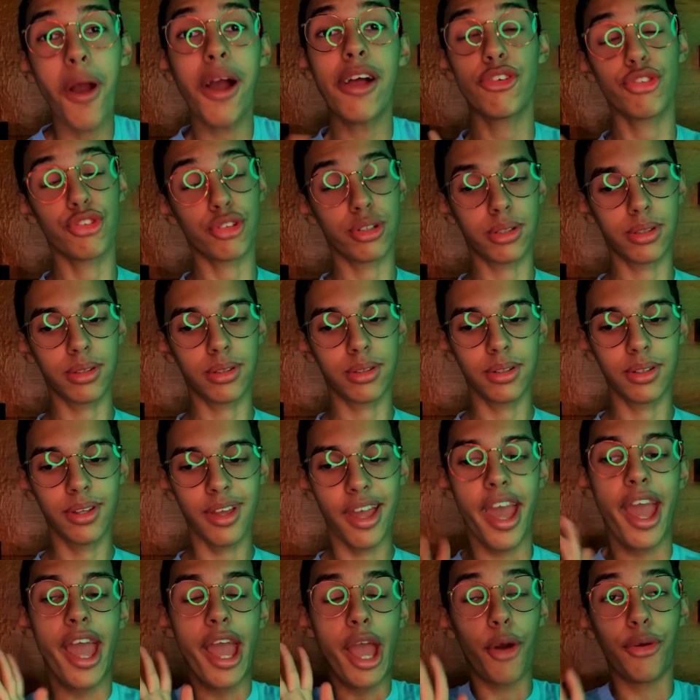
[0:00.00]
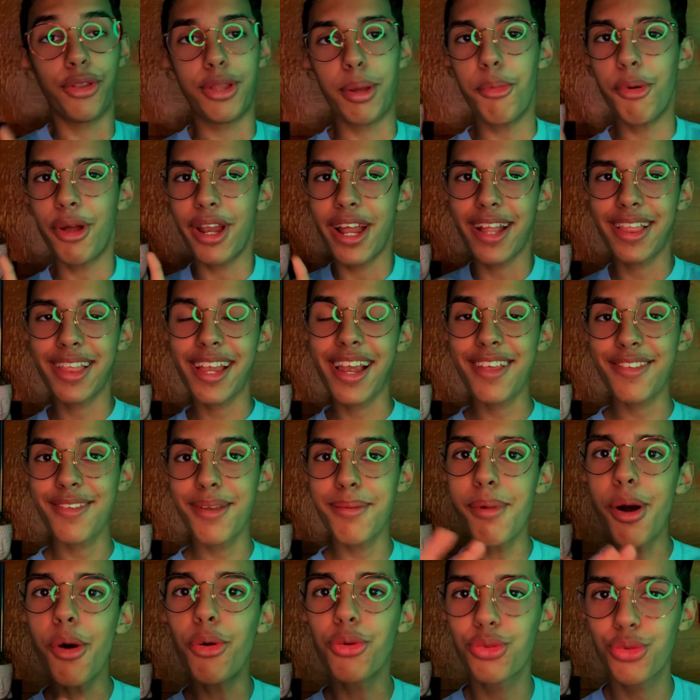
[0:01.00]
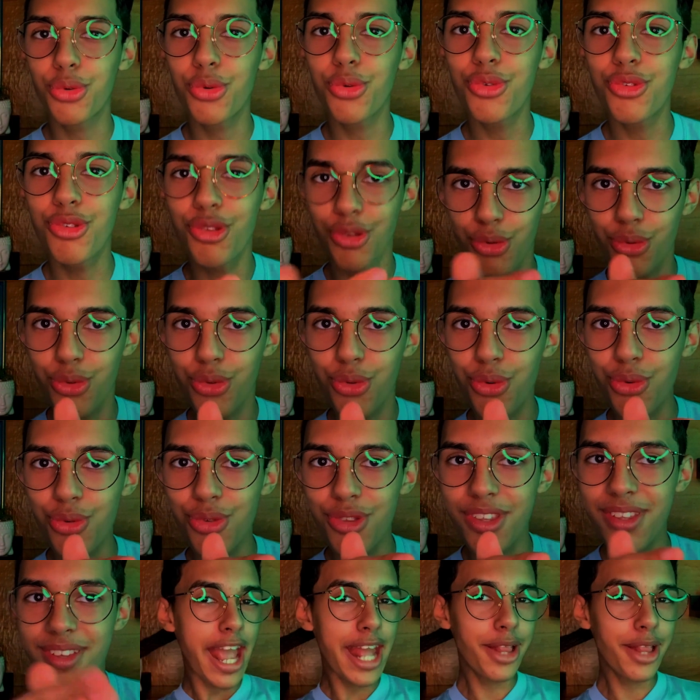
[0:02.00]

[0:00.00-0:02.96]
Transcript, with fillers: Ah, gente, eu demorei a trazer mal trouxe, não trouxe.